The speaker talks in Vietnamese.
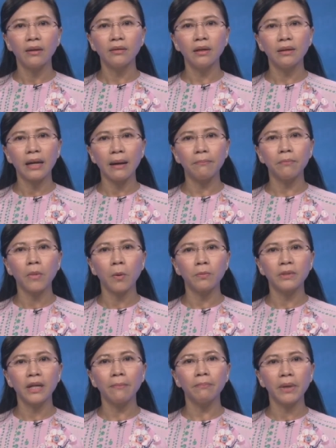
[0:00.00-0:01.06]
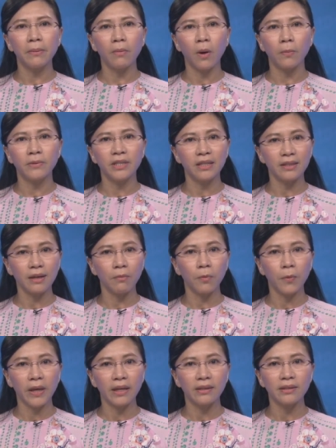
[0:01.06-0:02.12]
từ năm 111 trước công
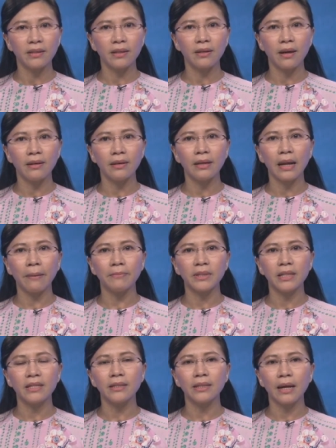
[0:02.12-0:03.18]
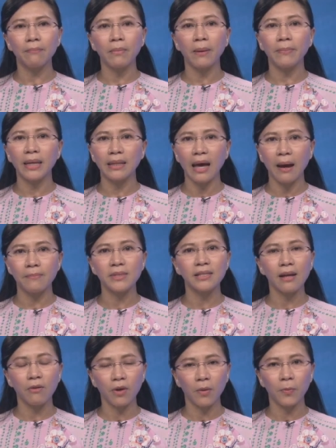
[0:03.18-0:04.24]
nguyên cho đến năm 938
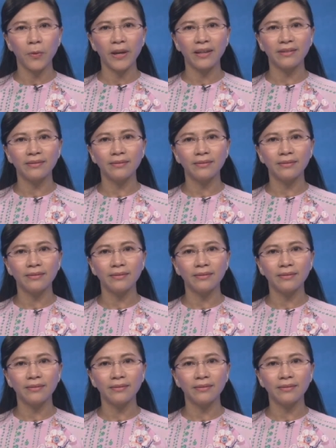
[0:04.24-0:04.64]
sau công nguyên.